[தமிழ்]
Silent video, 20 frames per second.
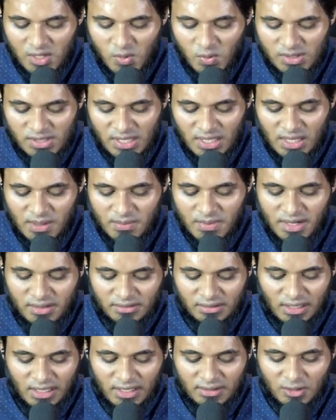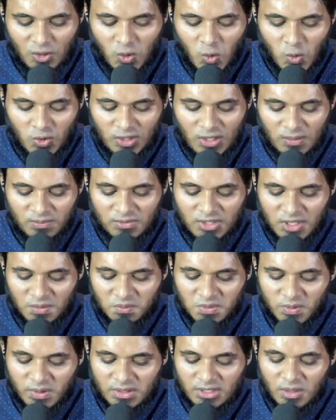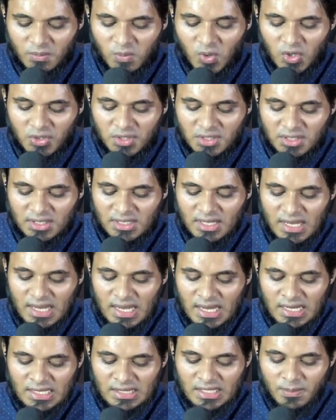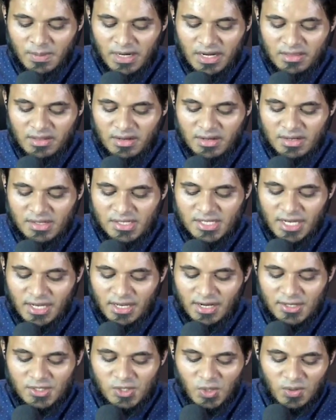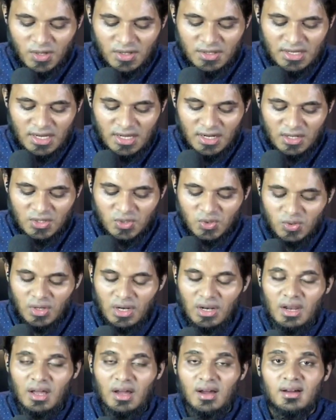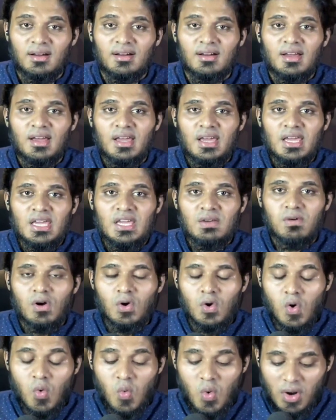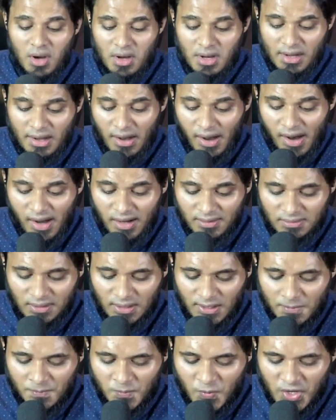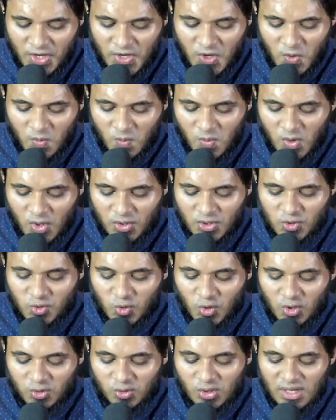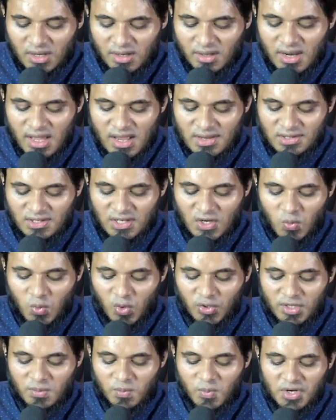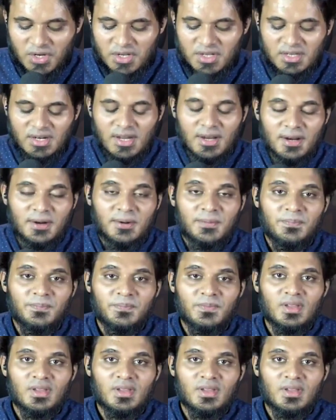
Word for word: அலிஹி வசல்லம் இடத்திலே அந்த கூட்டம் திரும்பி வந்தபோது இந்த மனிதரின் செயலை சொன்னது யார் அசூல் அல்லாஹ் இவர் ஒவ்வொரு ரக்காத்தையும் முடிக்கும் போது சூரத்துல் இஹ்லாஸை ஓதி முடிக்கிறார்